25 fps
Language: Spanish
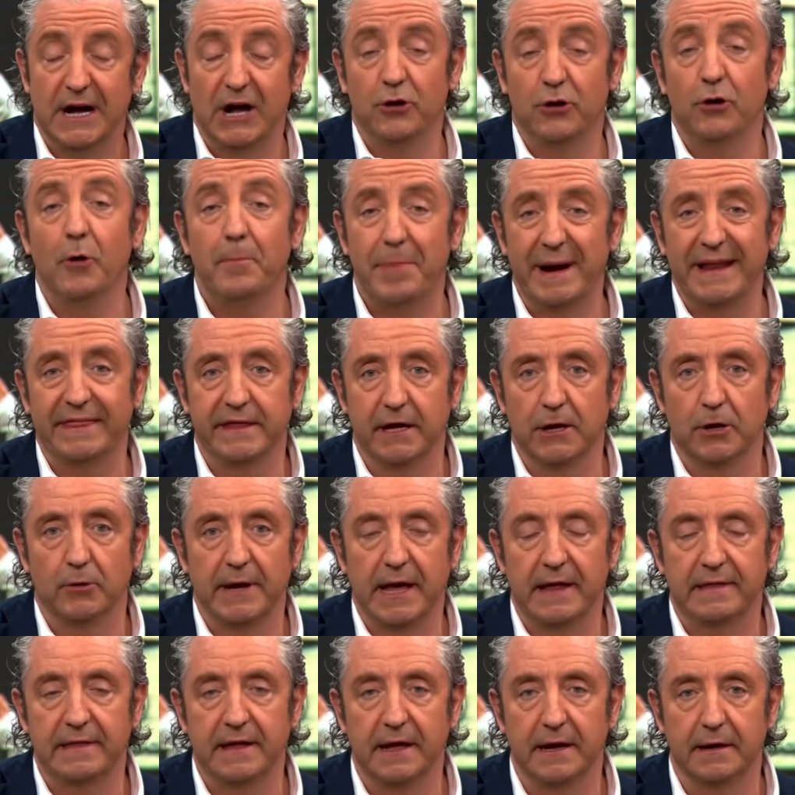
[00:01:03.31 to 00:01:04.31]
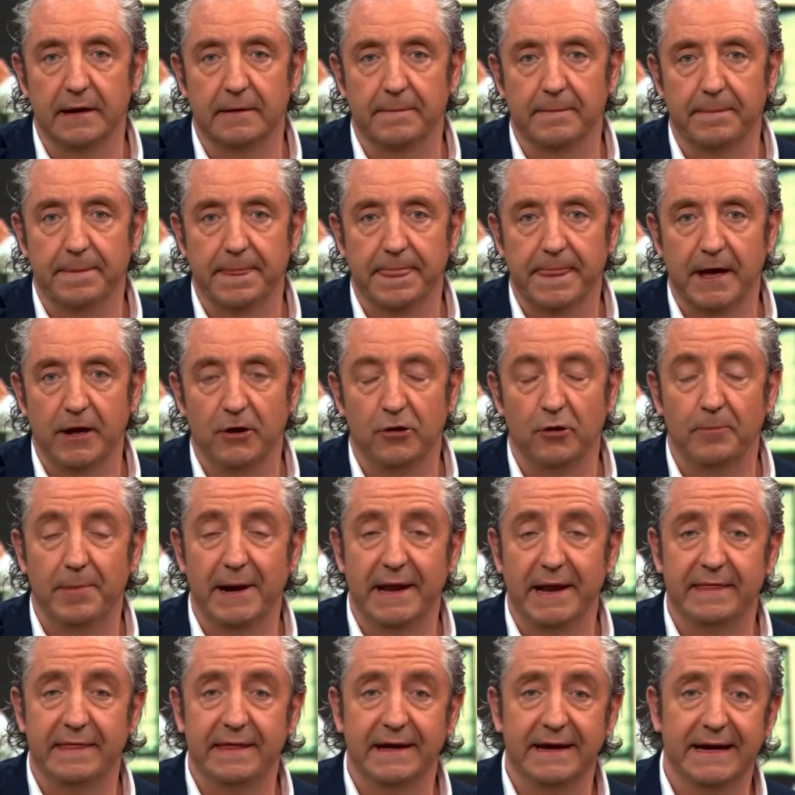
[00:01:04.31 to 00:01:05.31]
No parece que lo vaya a hacer. No
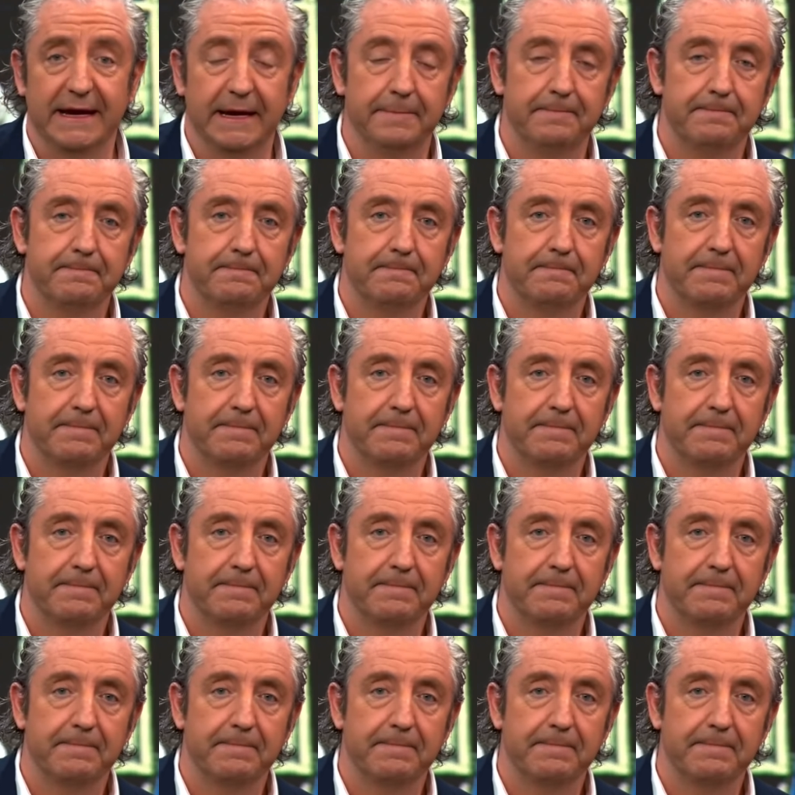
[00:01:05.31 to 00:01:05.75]
parece que